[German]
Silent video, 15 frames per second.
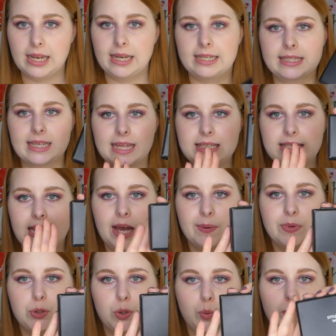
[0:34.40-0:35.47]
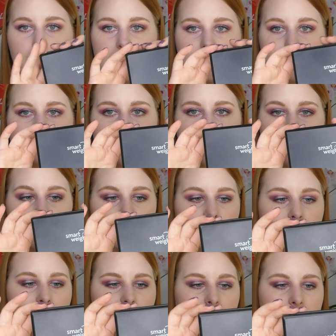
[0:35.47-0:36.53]
Das Ganze habe ich übrigens mit
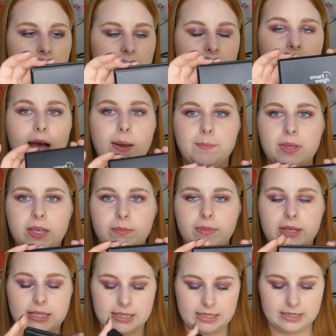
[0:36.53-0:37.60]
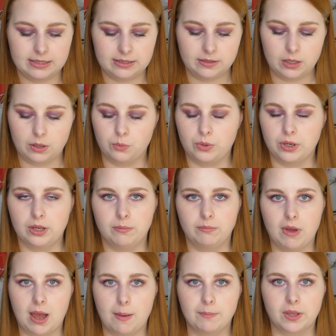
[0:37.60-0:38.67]
einer Waage abgemessen oder
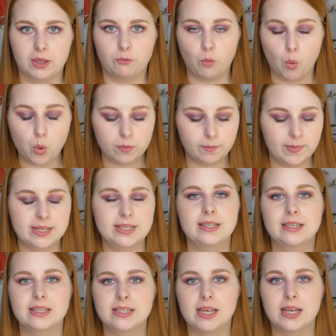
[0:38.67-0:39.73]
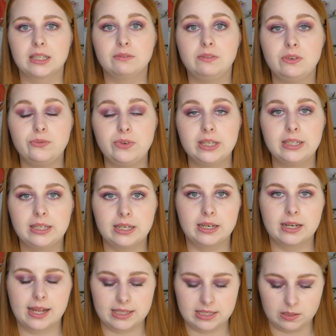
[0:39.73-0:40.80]
abgewogen, besser gesagt, wie viel in
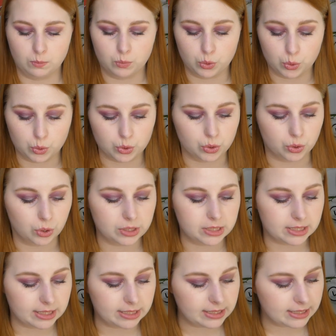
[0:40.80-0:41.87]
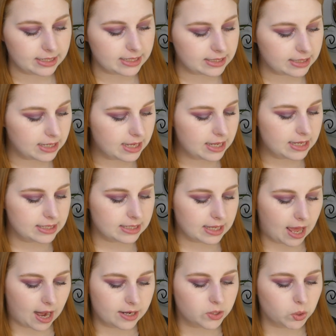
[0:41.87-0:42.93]
den einzelnen Produkten noch drin ist. Das
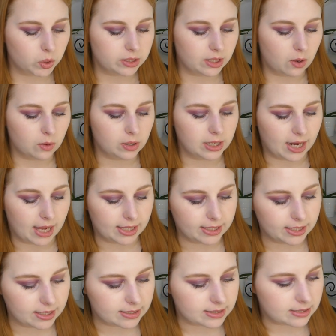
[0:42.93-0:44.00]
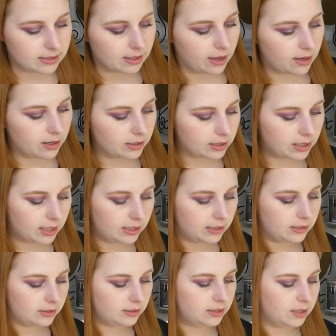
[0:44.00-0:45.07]
kann ich euch auch gleich sagen.
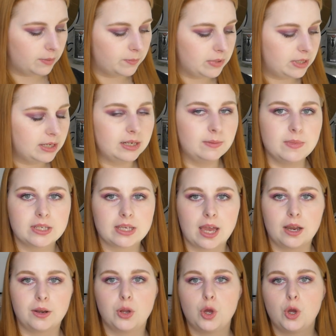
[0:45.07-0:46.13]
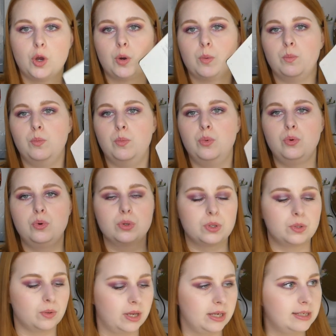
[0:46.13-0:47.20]
Ich habe mir hier nämlich ein Buch
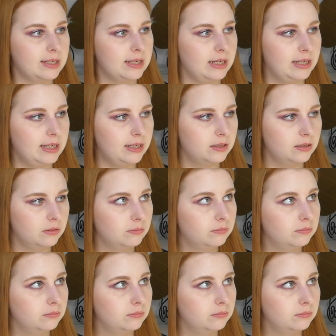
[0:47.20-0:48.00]
zurechtgelegt.